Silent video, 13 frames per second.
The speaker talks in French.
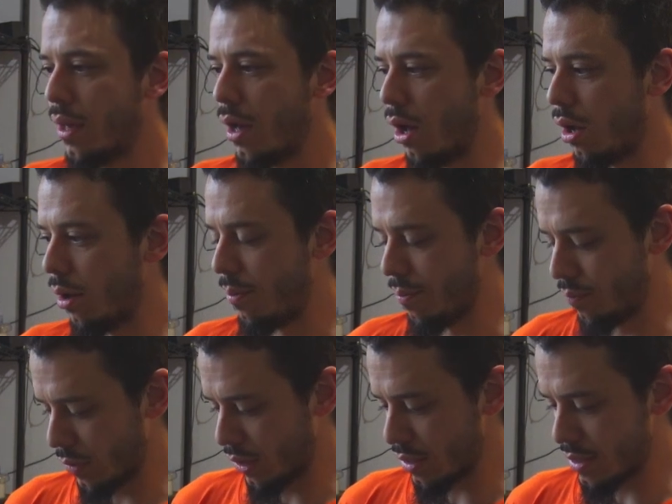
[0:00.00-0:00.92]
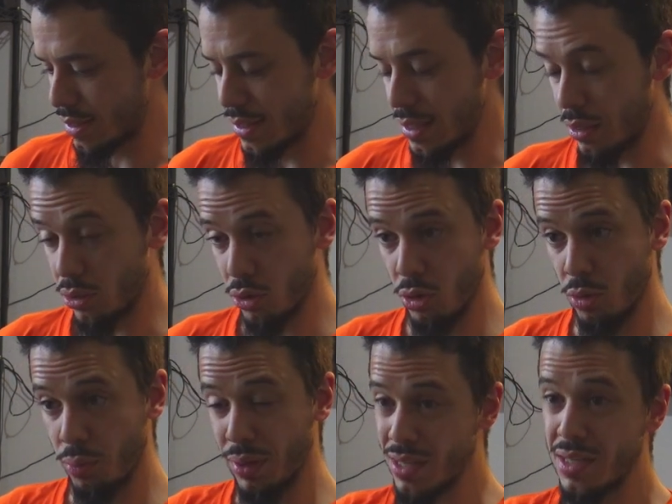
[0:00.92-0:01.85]
Euh, c'est
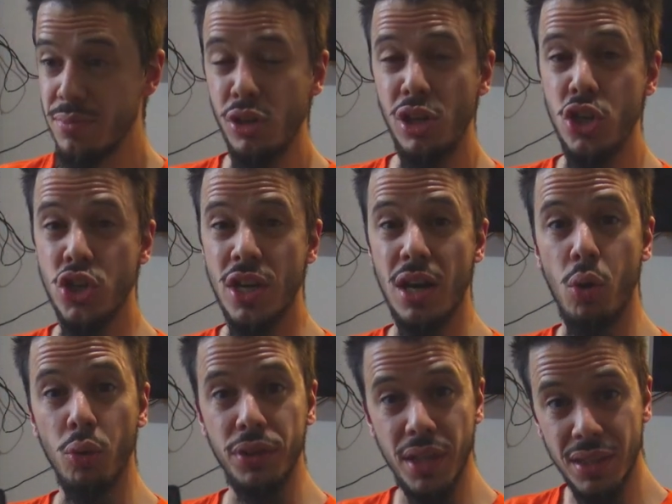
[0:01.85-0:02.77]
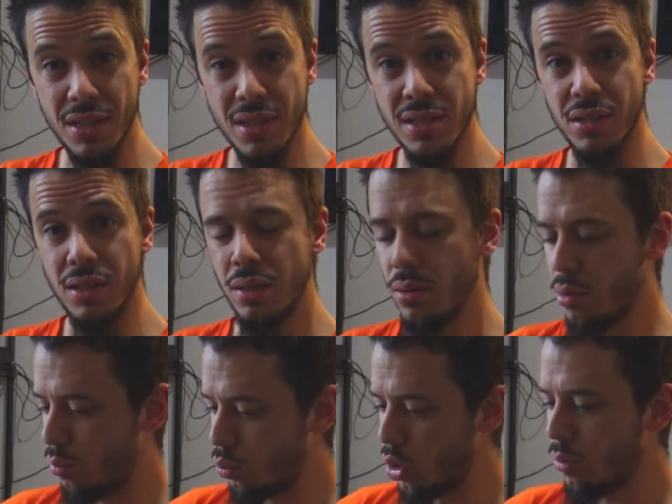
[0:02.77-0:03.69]
un principe que les gens ont détesté.
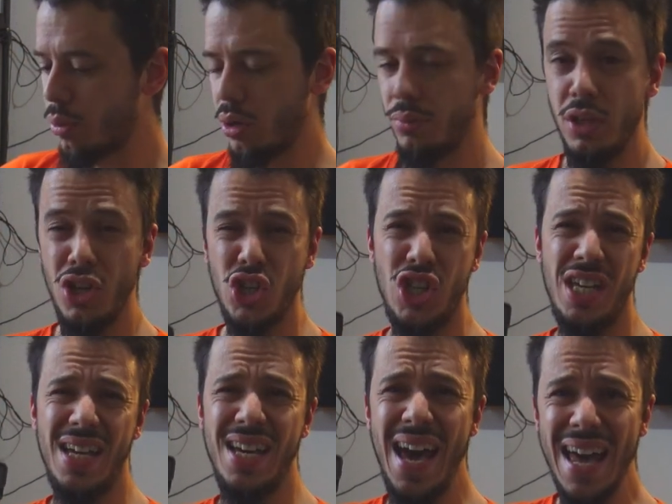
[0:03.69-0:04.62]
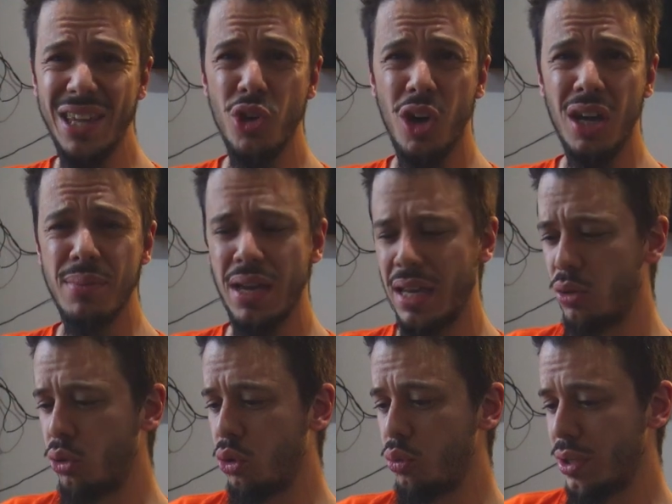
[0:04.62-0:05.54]
Moi, le premier, j'ai adoré ma
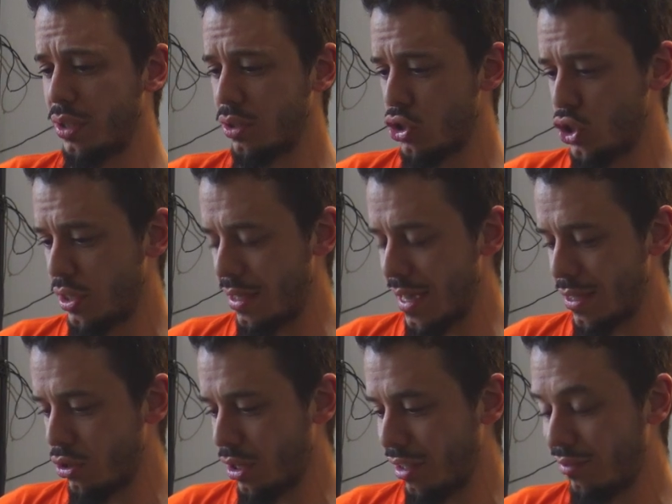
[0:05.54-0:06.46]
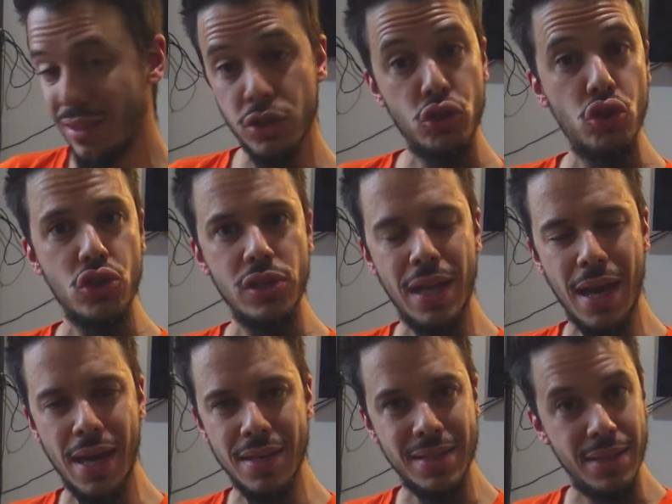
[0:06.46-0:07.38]
Hero 8. Je l'ai adoré versus
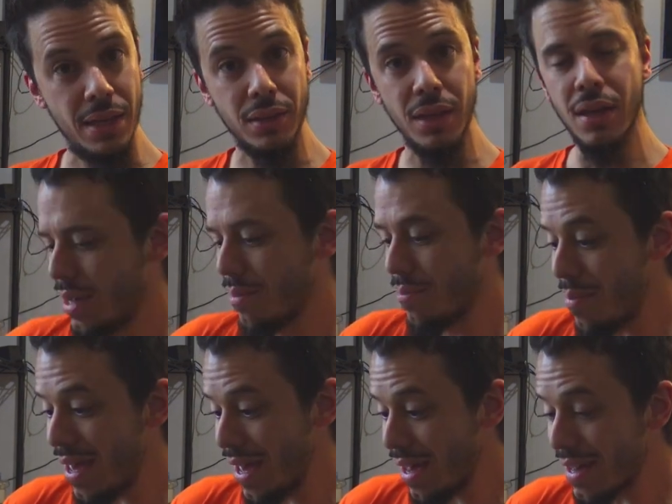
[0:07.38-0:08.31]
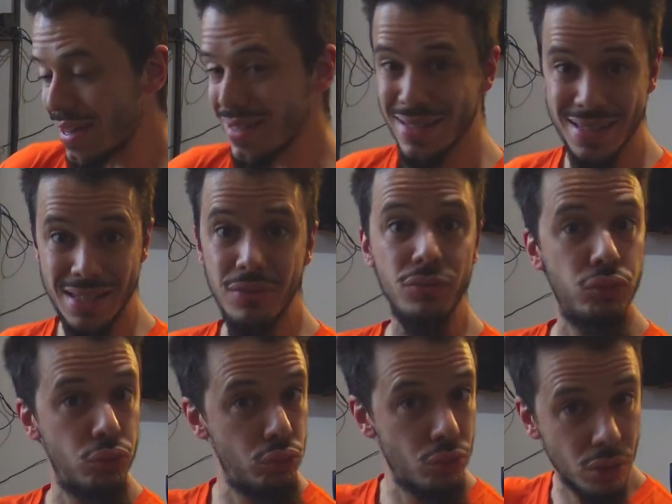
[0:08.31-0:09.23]
la 7. Mais si
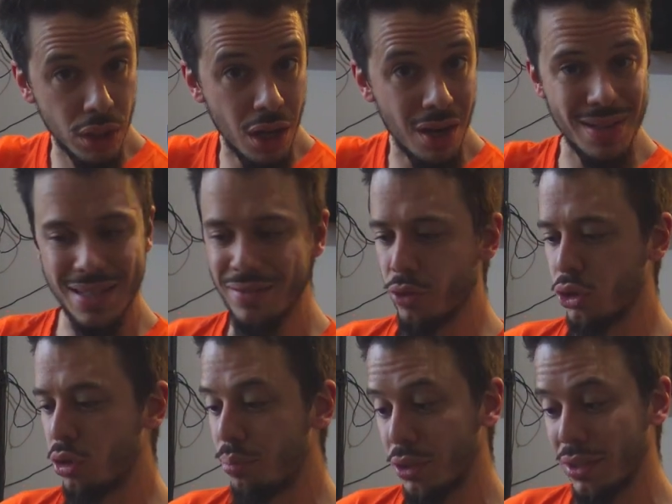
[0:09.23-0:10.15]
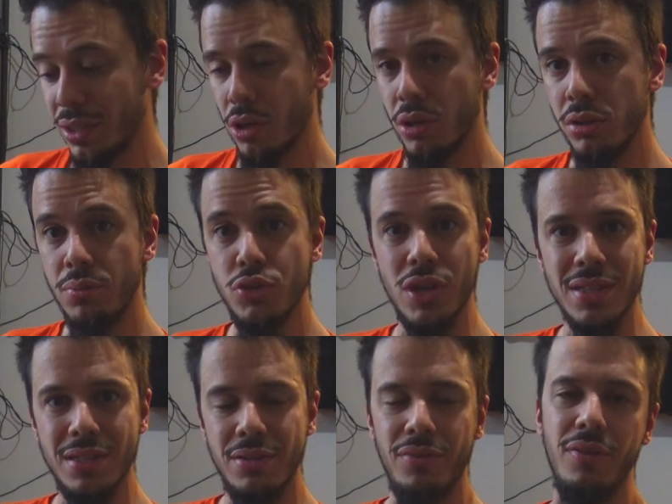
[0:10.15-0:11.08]
vous cassez votre protecteur
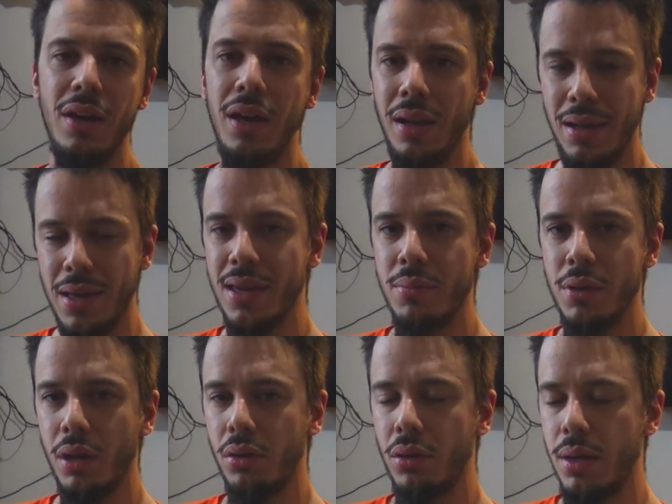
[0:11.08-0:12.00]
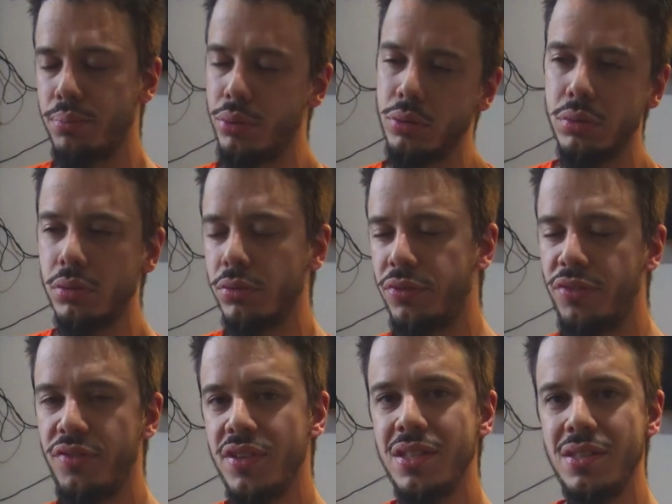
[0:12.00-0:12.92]
d'objectif, la caméra est pas
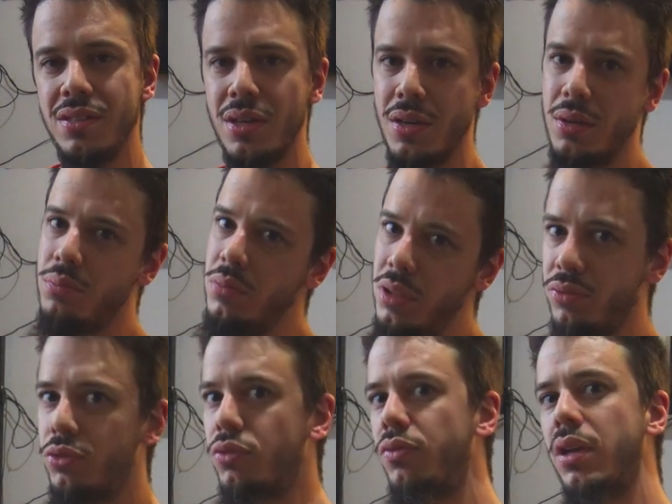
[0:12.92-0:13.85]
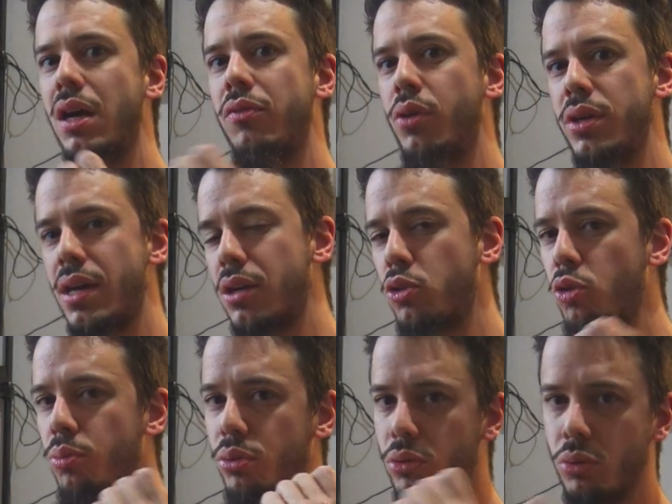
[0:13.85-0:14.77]
finie, mais vous devez l'envoyer à
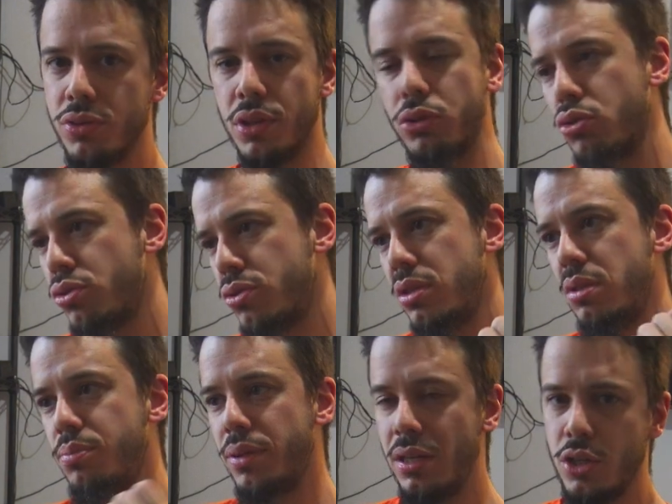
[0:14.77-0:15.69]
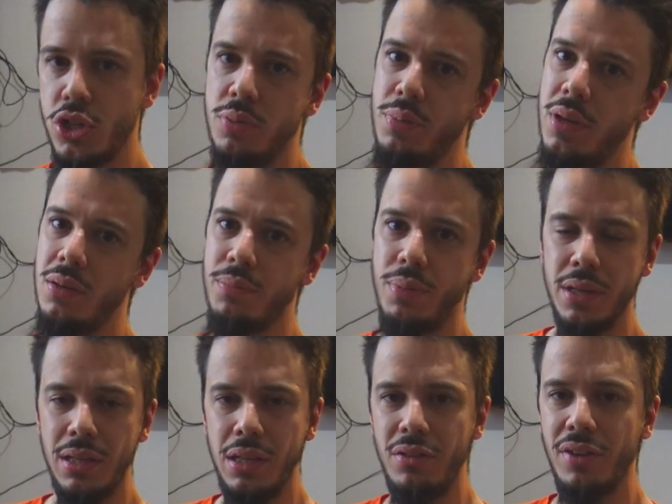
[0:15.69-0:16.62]
GoPro aux États-Unis, payer le shipping,
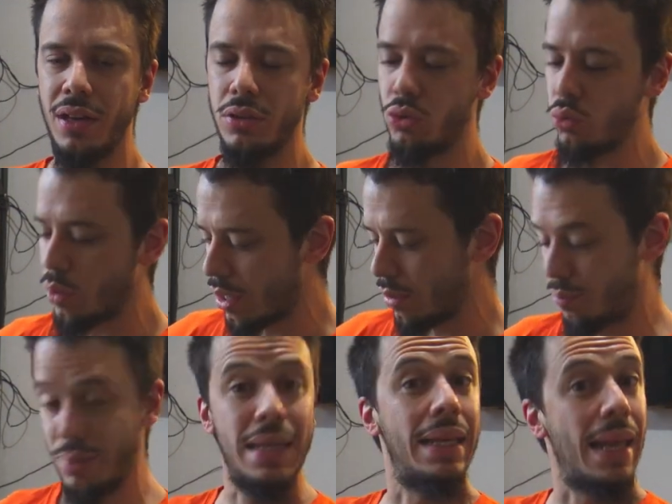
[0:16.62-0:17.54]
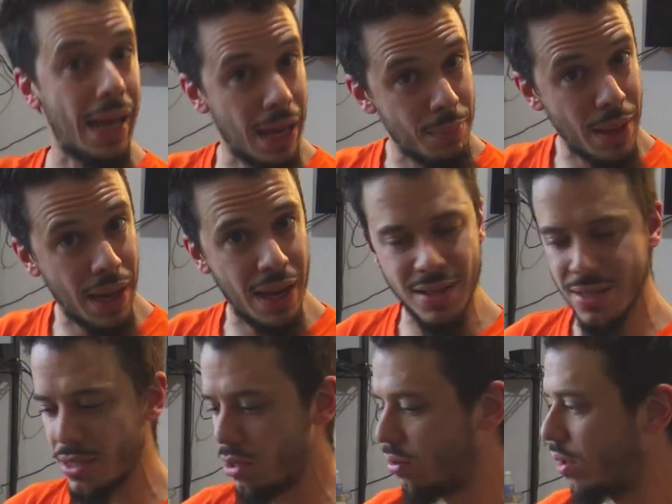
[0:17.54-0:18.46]
payer les frais de douane, payer la
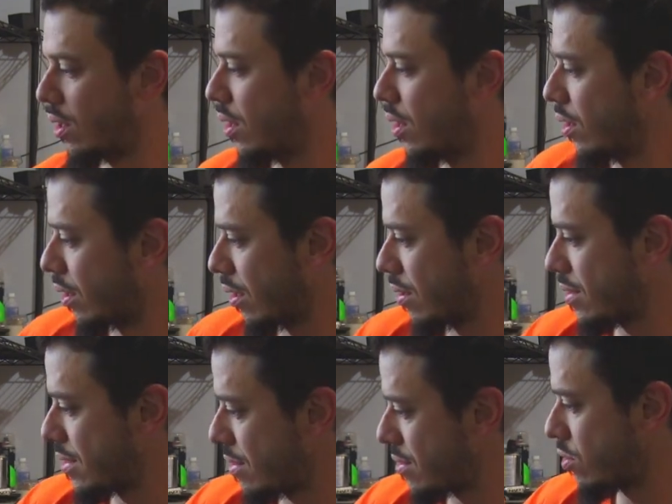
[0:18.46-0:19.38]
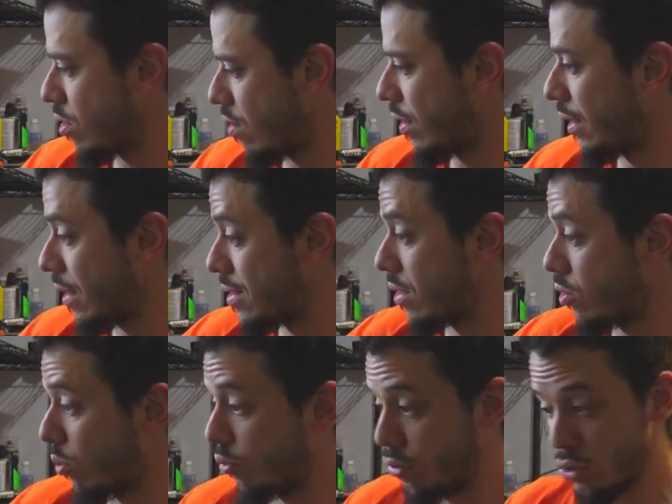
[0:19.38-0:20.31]
réparation. Tandis qu'avec la 7
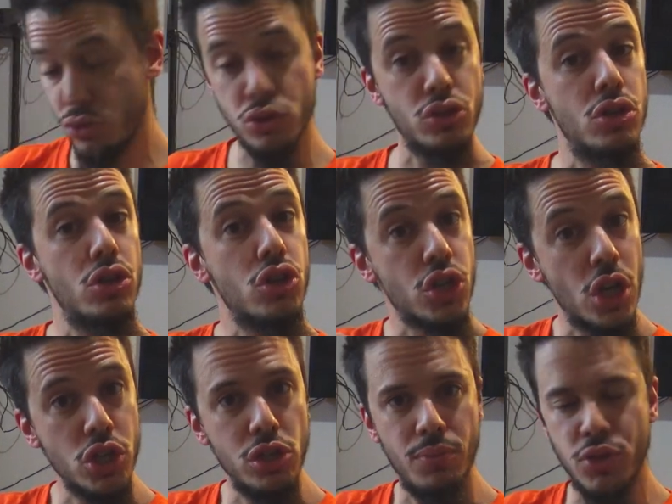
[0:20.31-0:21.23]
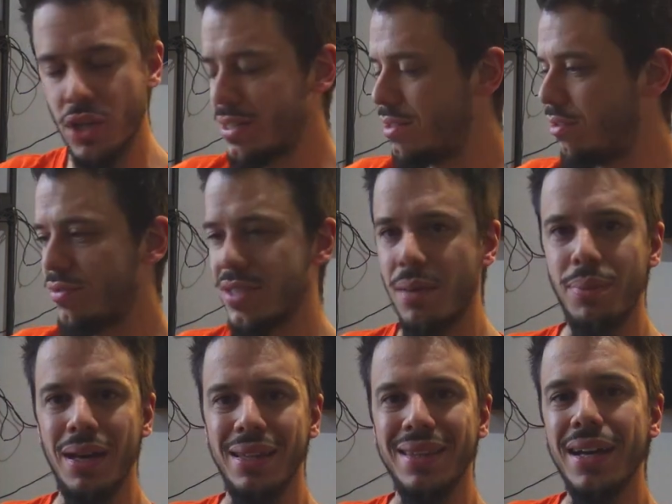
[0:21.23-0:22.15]
on pouvait juste changer l'objectif, ça
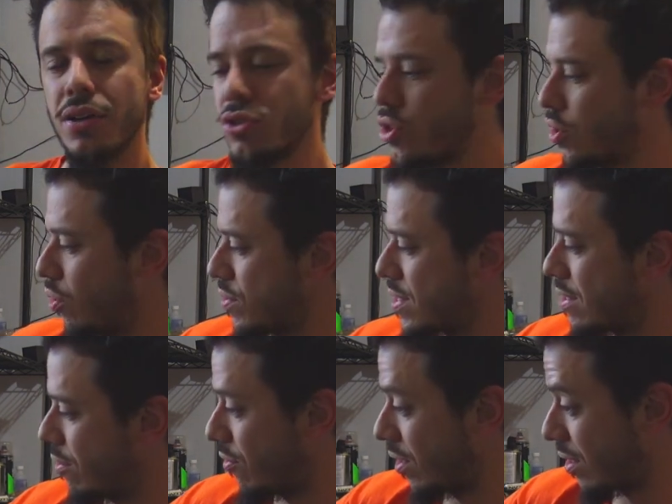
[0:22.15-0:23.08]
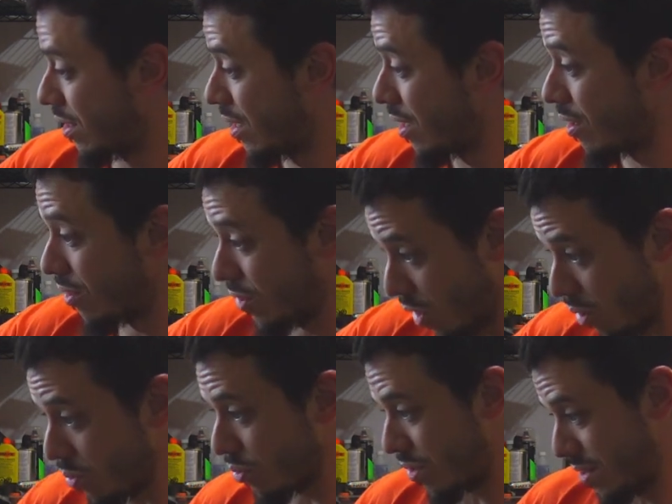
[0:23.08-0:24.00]
prend 30 secondes, c'est fait.
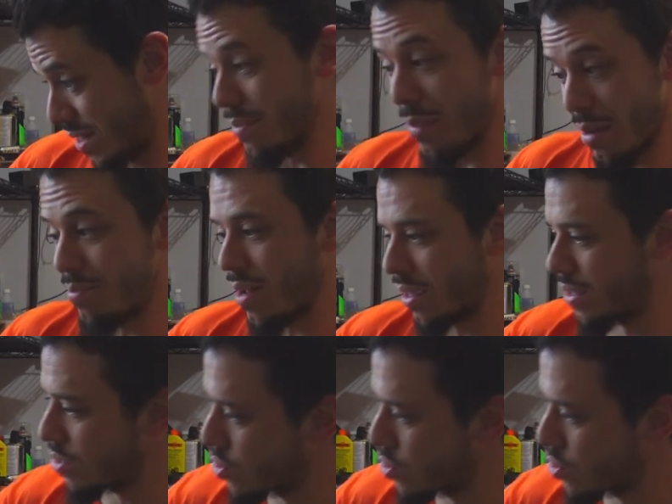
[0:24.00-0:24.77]
Donc, c'est même marqué